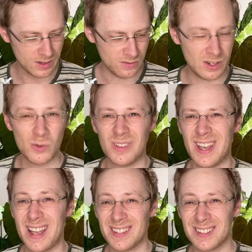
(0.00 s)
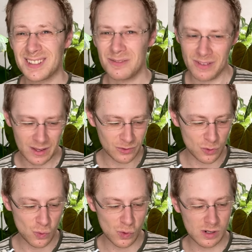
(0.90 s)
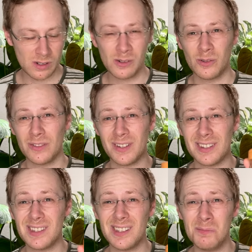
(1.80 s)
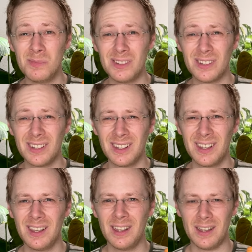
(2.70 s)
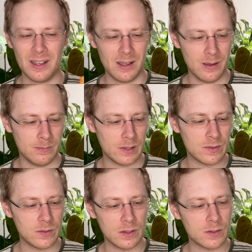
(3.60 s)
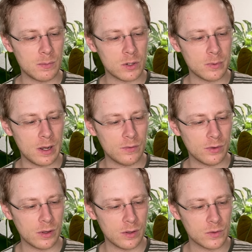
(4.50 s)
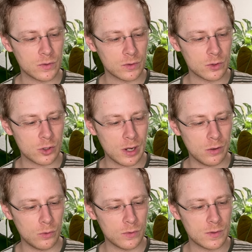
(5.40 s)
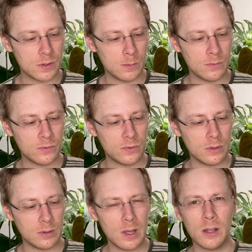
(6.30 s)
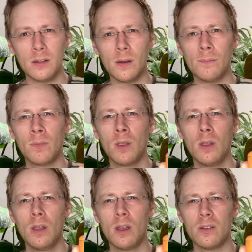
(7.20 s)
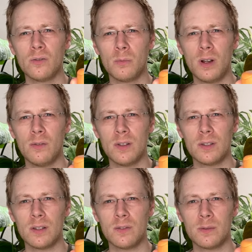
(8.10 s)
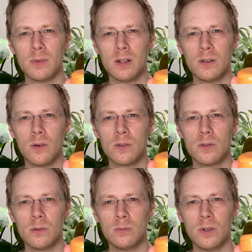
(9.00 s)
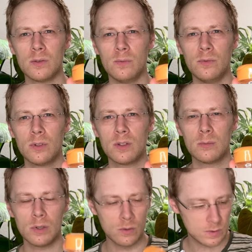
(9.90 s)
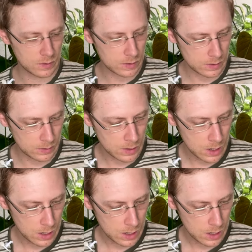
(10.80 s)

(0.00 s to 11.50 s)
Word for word: Wenn du es hast, wäre es cool und zwar Zimt ähm, das ist ja zum Beispiel einfaches Ceylon-Zimt von Kanya. Also normalerweise das, was man halt auch zum, auch zum Würzen benutzen kann.